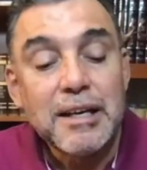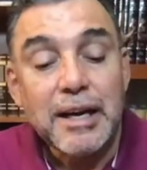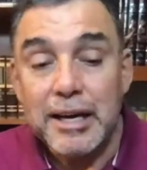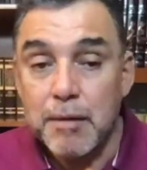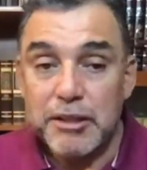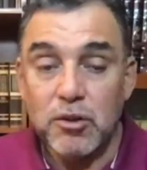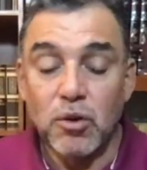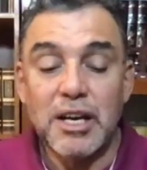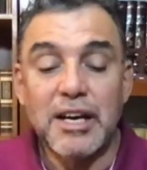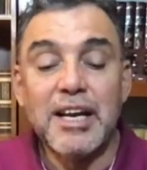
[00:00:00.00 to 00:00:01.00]
En la
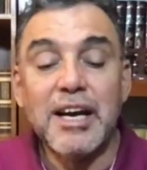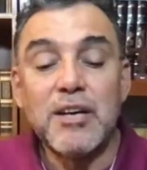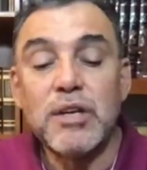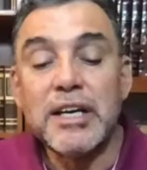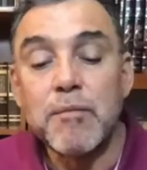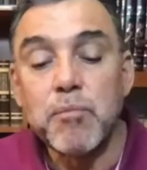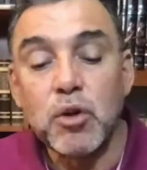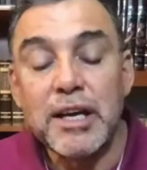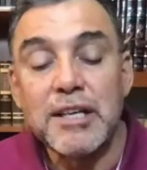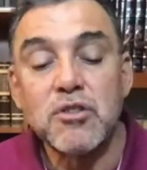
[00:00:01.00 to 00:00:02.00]
mitología griega hay un ejemplo
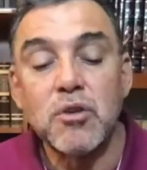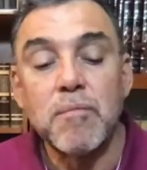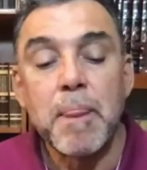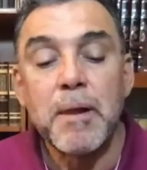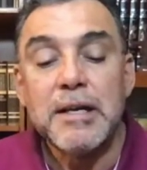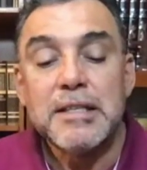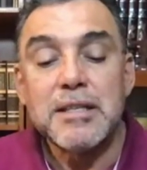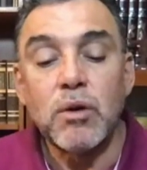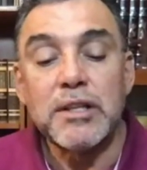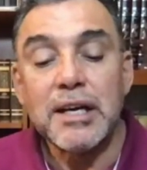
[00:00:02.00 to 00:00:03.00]
de esto. Se
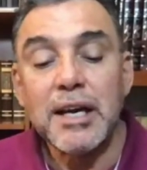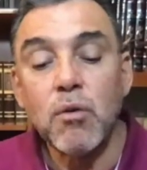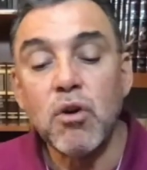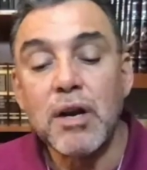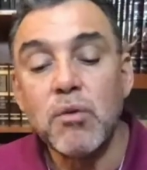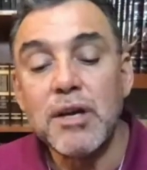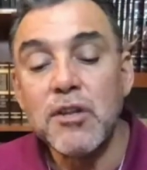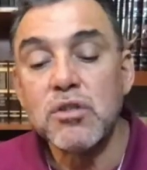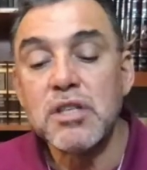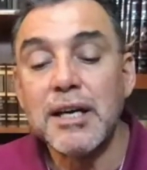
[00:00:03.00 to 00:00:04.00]
cuenta que Aurora, una
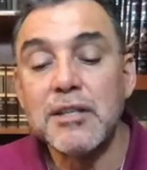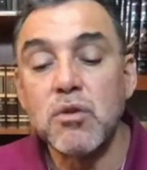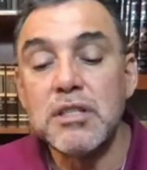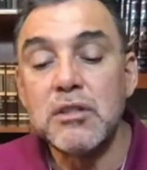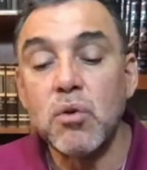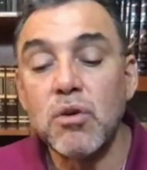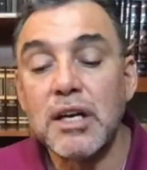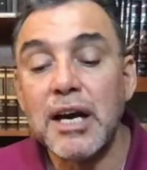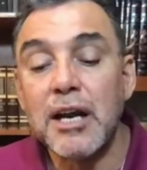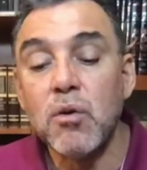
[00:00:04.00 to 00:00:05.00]
diosa que solicitó un
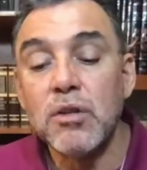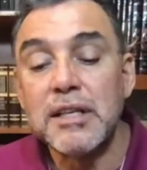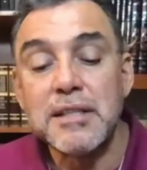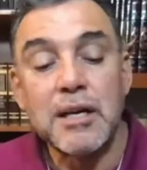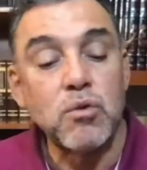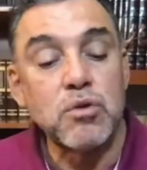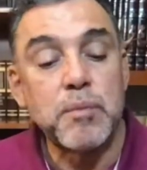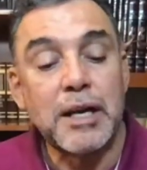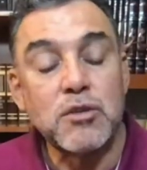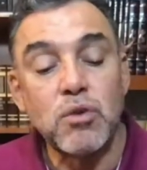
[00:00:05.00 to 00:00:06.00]
regalo de Zeus
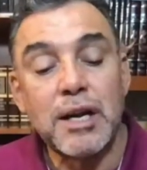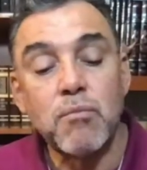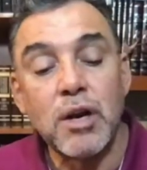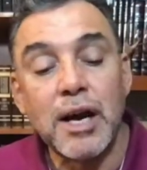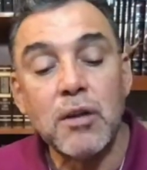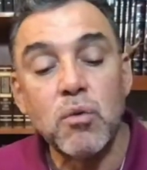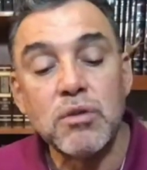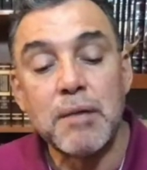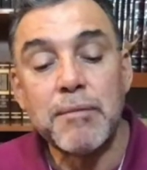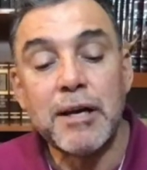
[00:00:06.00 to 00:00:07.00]
para su enamorado, un,
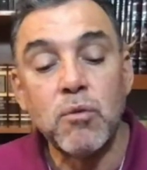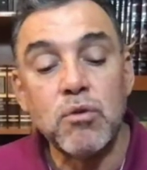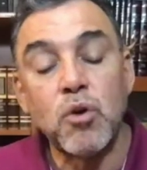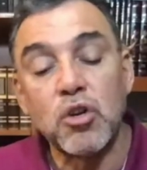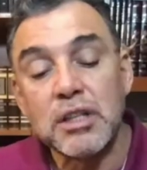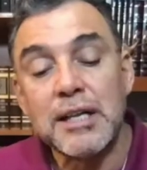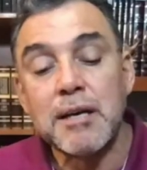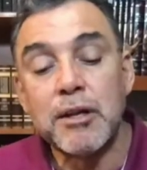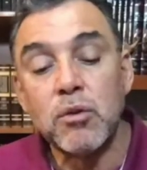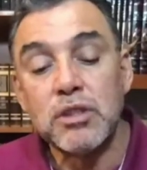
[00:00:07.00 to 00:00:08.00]
un mortal
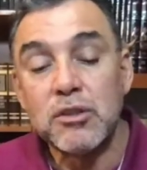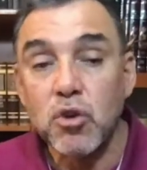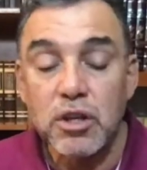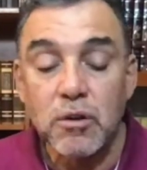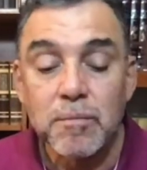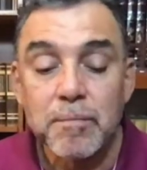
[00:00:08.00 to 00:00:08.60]
llamado Titonio.